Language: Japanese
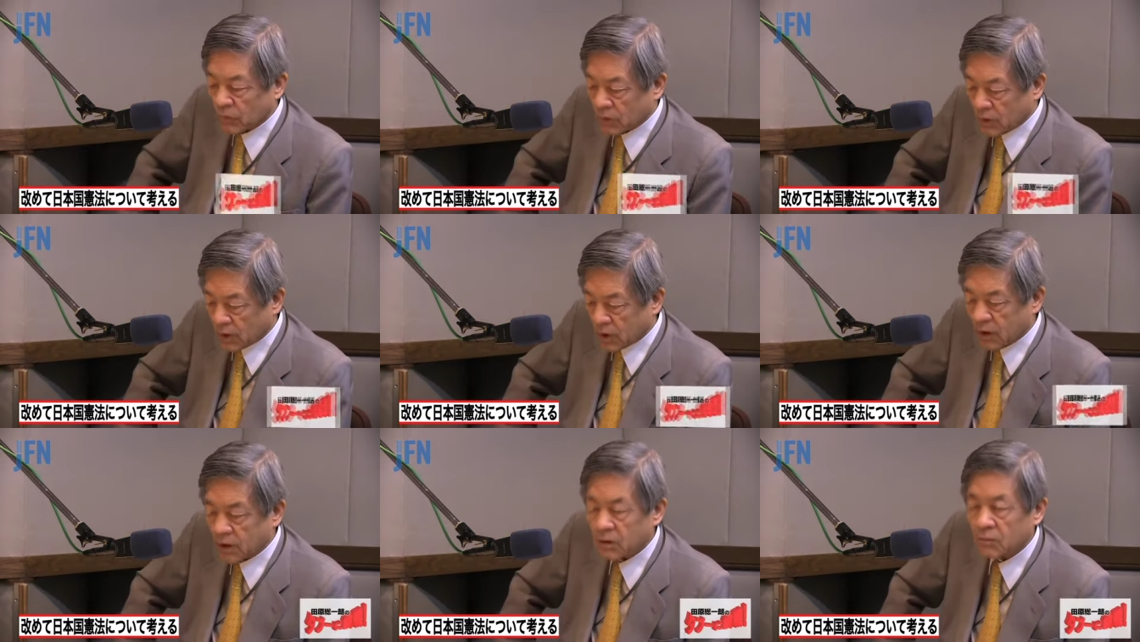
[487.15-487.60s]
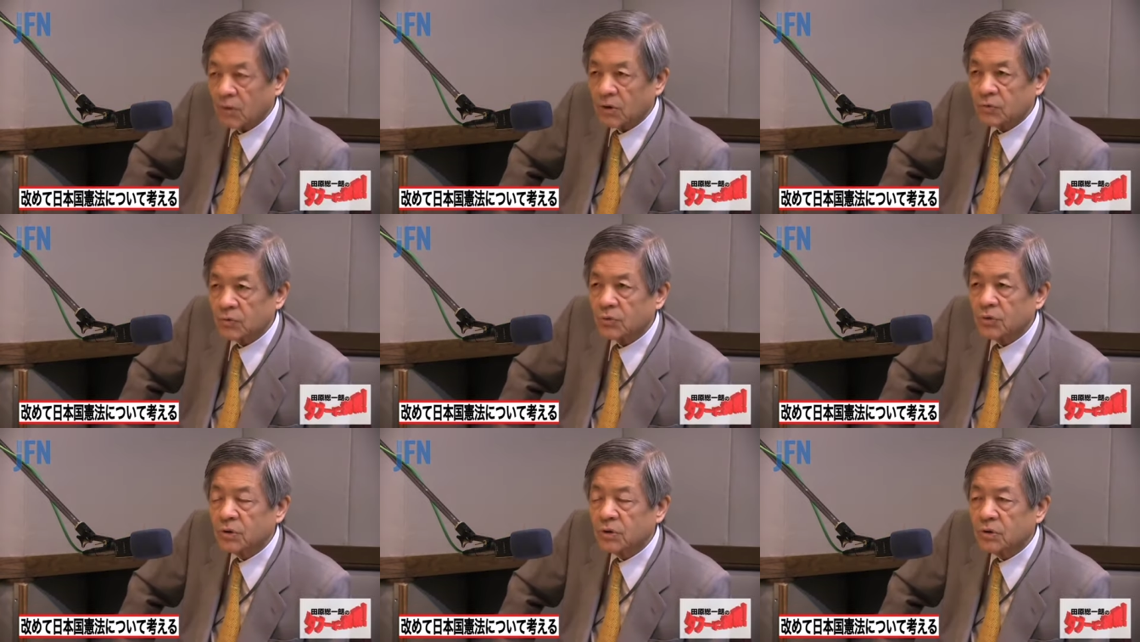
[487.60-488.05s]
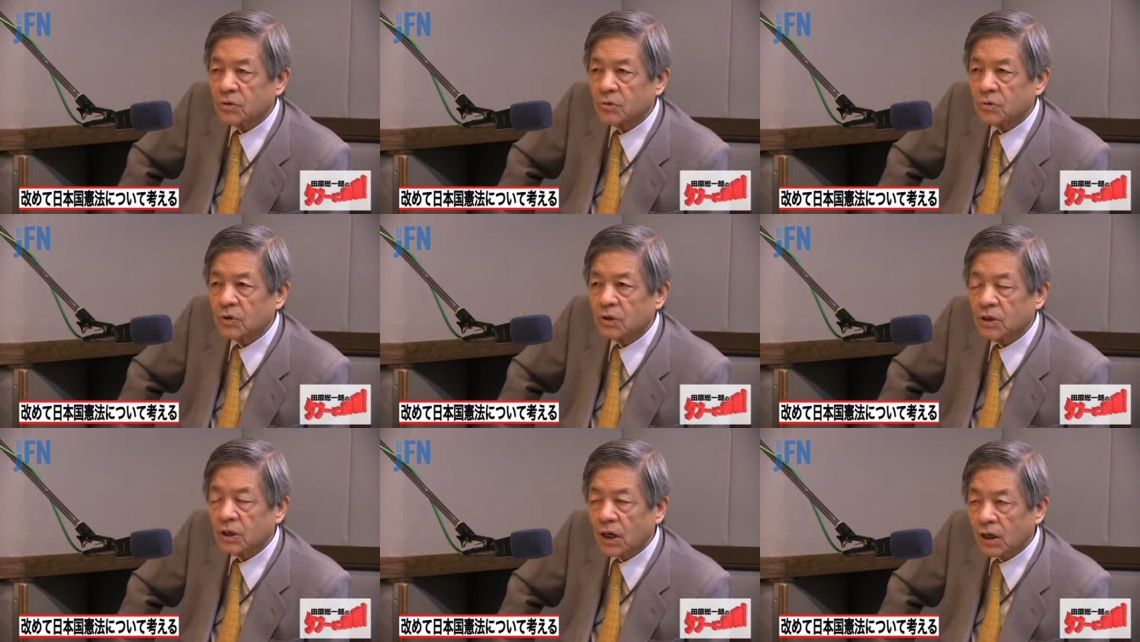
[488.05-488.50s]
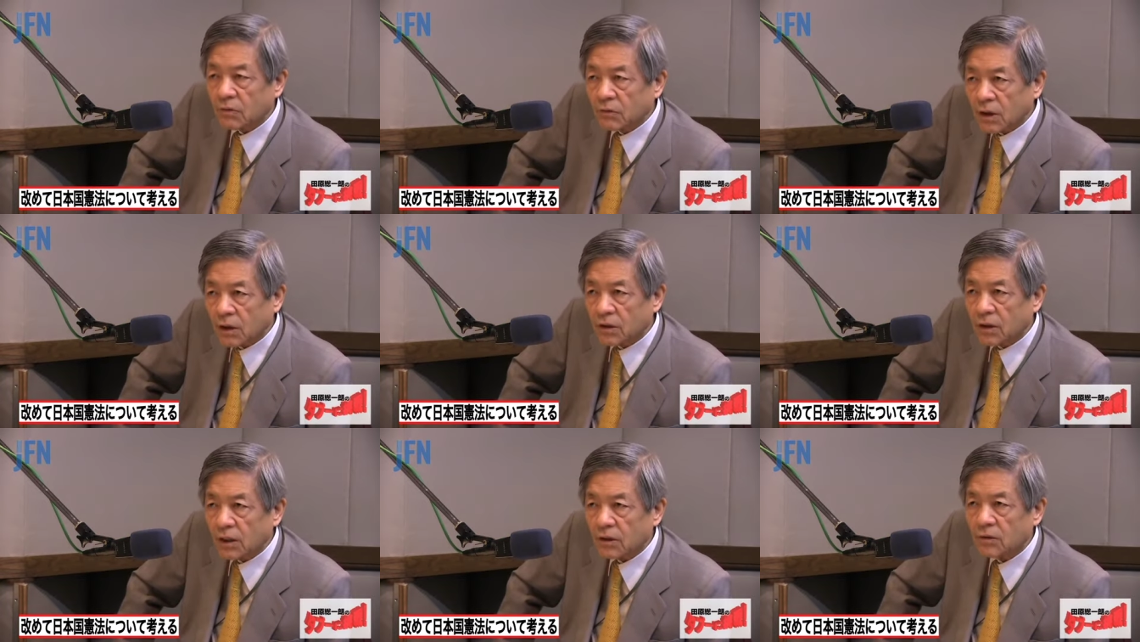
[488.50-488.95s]
で、で、まあ、そういういなく
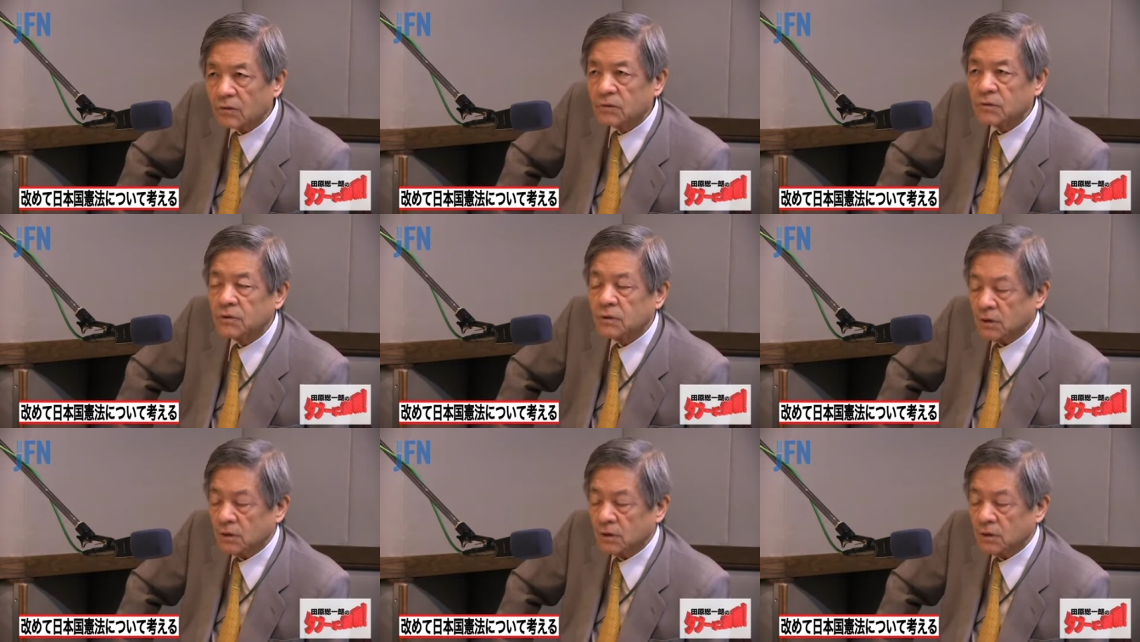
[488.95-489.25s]
なったと